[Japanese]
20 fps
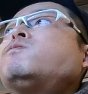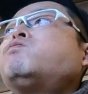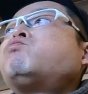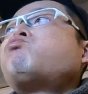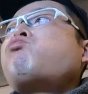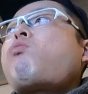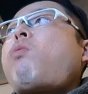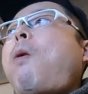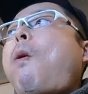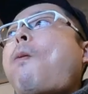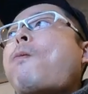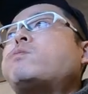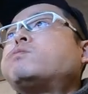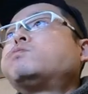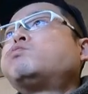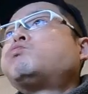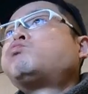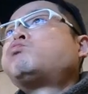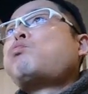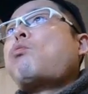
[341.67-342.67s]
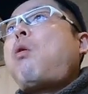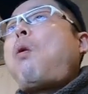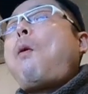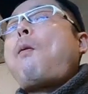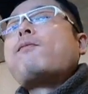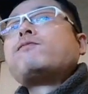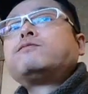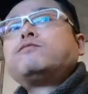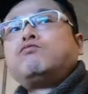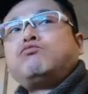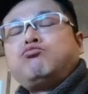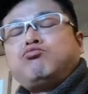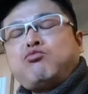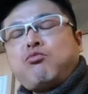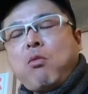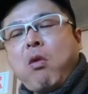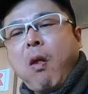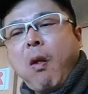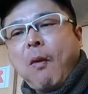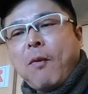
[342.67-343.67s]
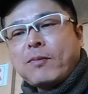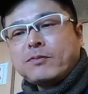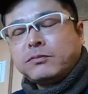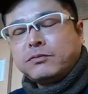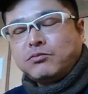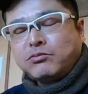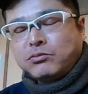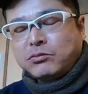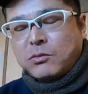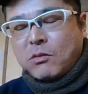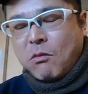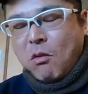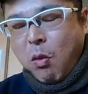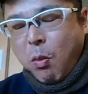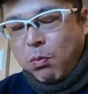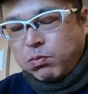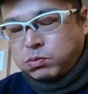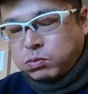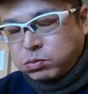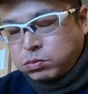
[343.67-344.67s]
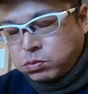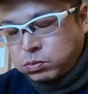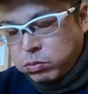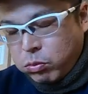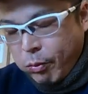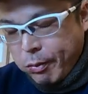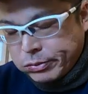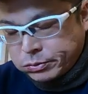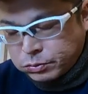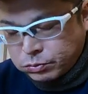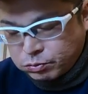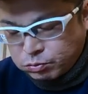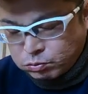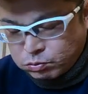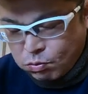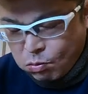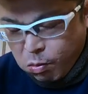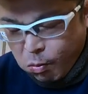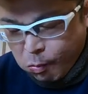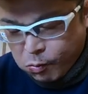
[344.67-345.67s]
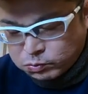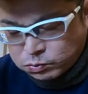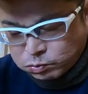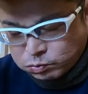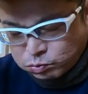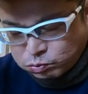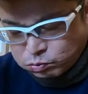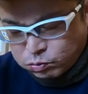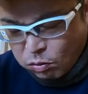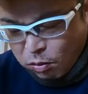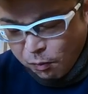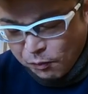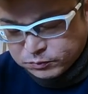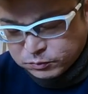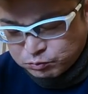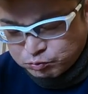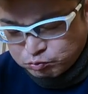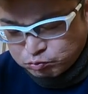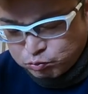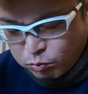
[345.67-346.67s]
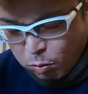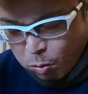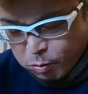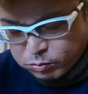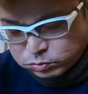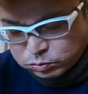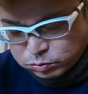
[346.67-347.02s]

やーまだ食べたばっかりなんだけど本当に幸せ。そしてこの伊勢海